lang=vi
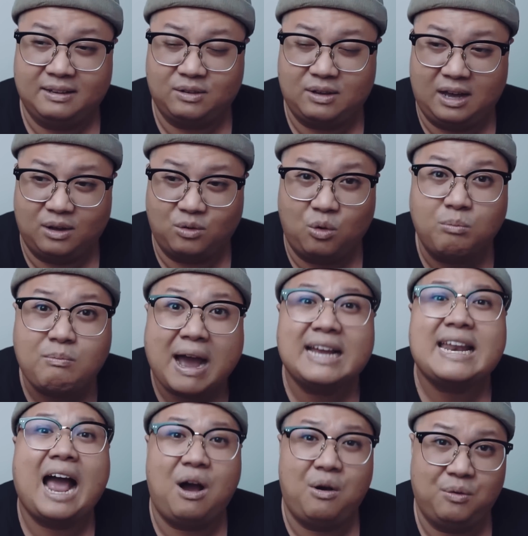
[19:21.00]
à, của
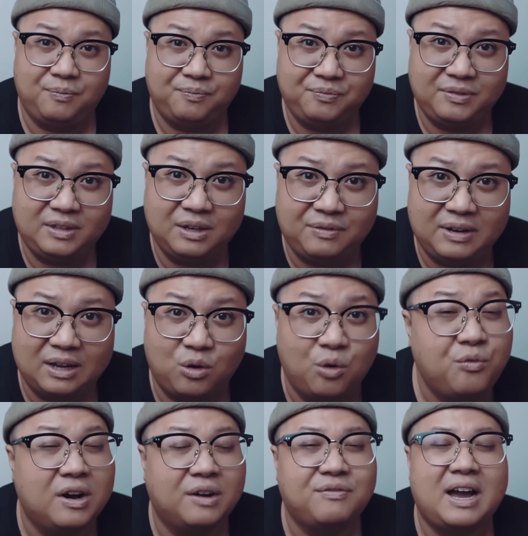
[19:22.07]
ma đạo chứ không phải là của
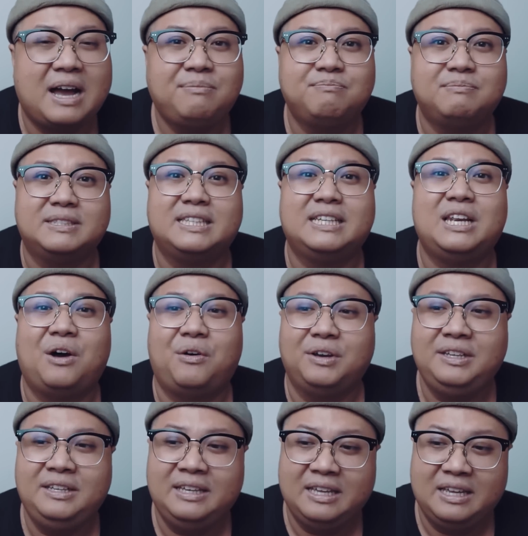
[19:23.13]
Phật pháp mình xin
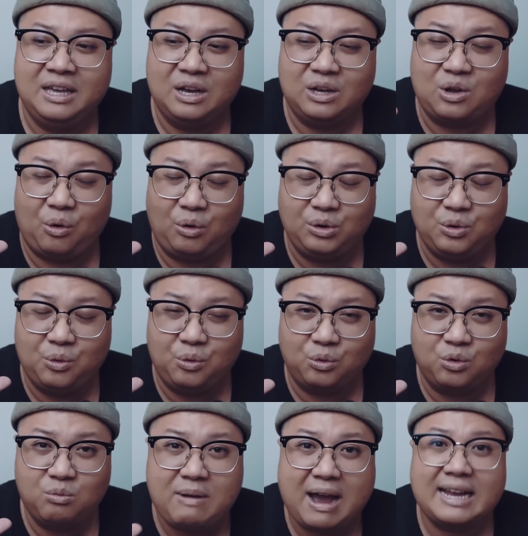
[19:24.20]
lỗi cội
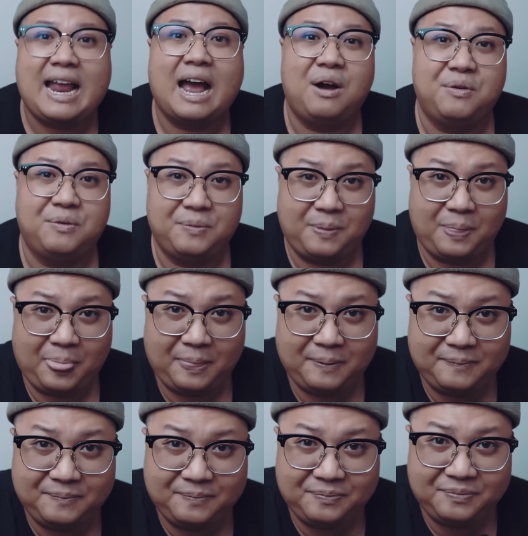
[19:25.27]
nguồn của ma đạo
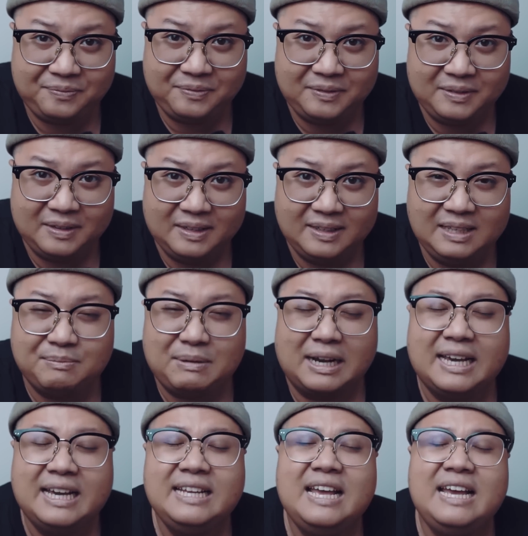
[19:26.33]
nhưng mà
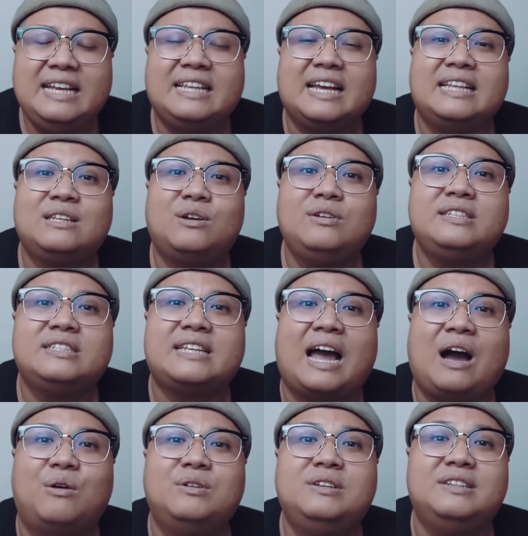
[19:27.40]
khi đi thì anh nói
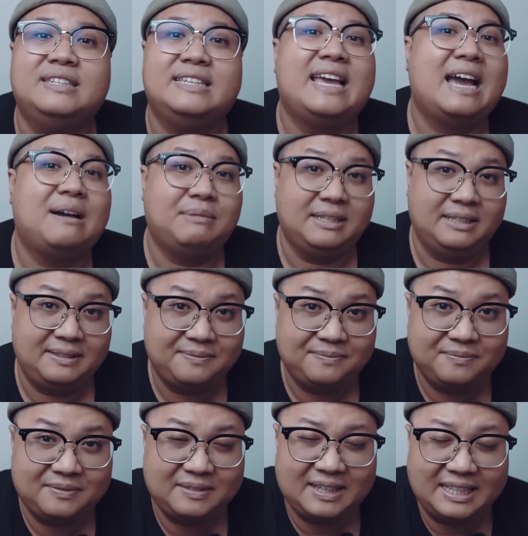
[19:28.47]
xạo người nhà mình
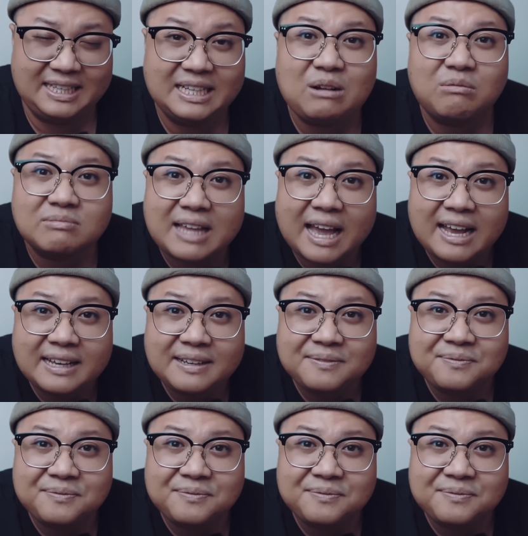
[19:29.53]
là đi công tác